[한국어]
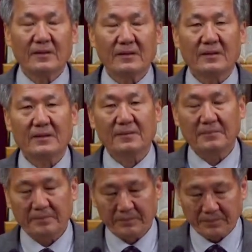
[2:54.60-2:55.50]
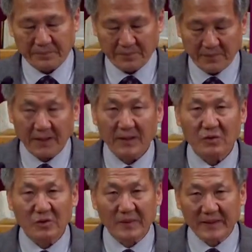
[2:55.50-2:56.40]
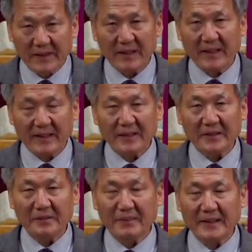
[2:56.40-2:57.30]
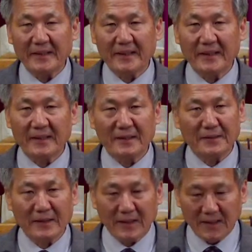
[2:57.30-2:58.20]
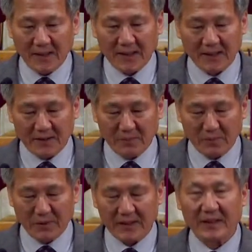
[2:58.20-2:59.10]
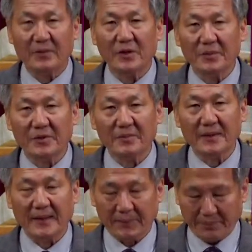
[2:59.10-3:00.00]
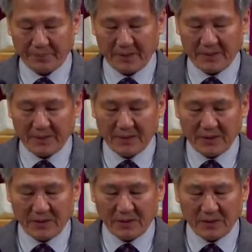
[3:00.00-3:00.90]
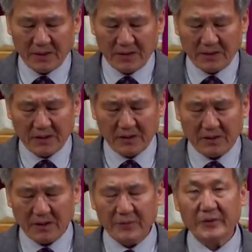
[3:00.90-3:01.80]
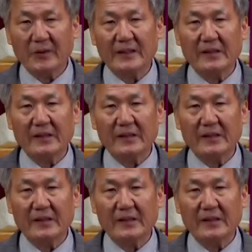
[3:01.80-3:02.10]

어, 네, 두 번째에 해당되는 말인데 그렇게 이해하기는 본문이 참 어렵습니다. 너희 이것이 너희 위로가 될